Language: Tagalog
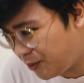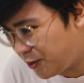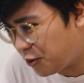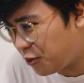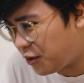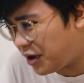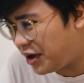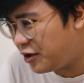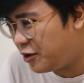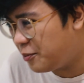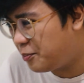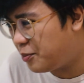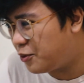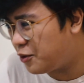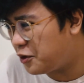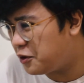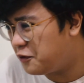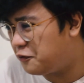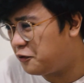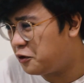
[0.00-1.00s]
puro kayo, puro
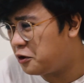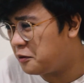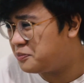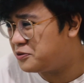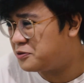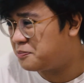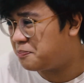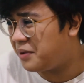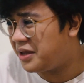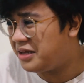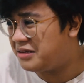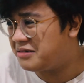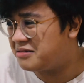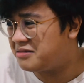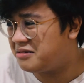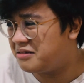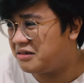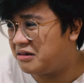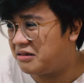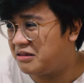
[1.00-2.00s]
kayo, four of
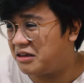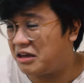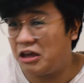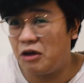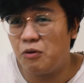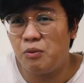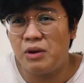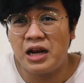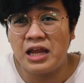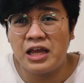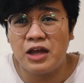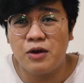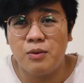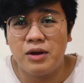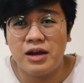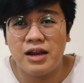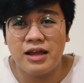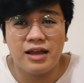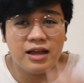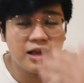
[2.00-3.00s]

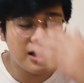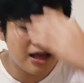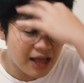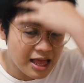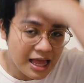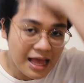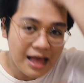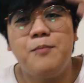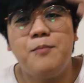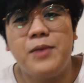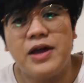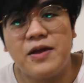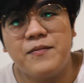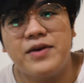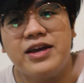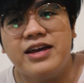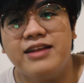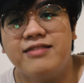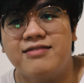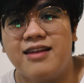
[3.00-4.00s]
Naghiwalay-hiwalay nga. May
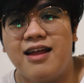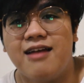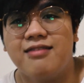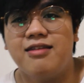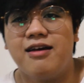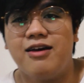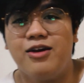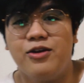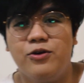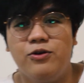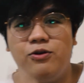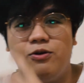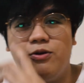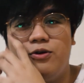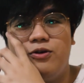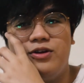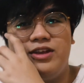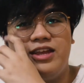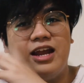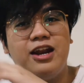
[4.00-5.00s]
may entrata kayo.
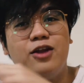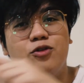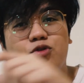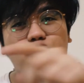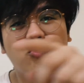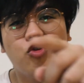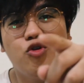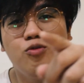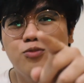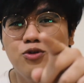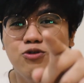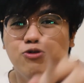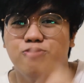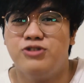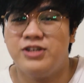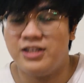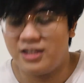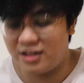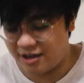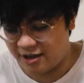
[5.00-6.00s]
Yan ang totoong
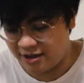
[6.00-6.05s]
music.